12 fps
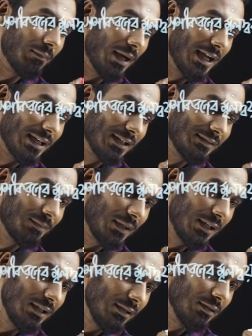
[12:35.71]
মাইনাস
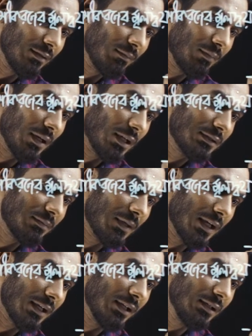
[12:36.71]
বি প্লাস
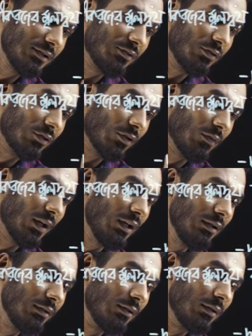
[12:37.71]
মাইনাস রুট ওভার
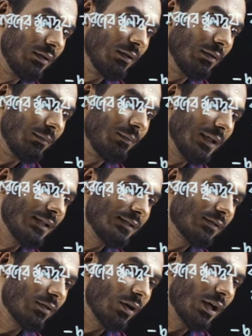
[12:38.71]
বি
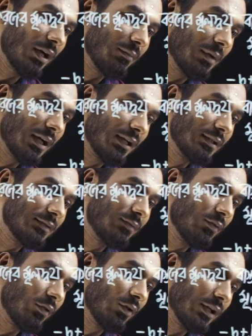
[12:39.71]
স্কোয়ার মাইনাস
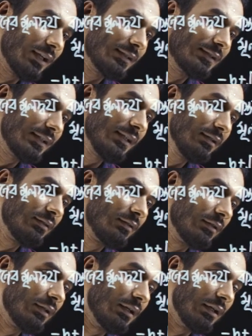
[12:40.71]
ফোর এসি
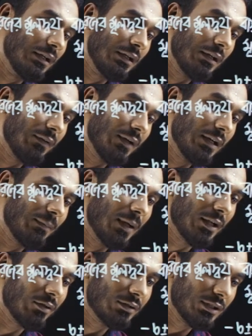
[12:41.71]
ডিভাইডেড
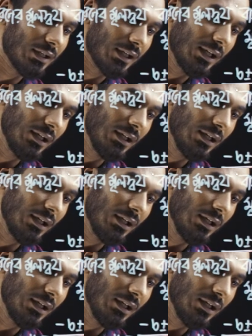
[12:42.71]
বাই হচ্ছে গিয়ে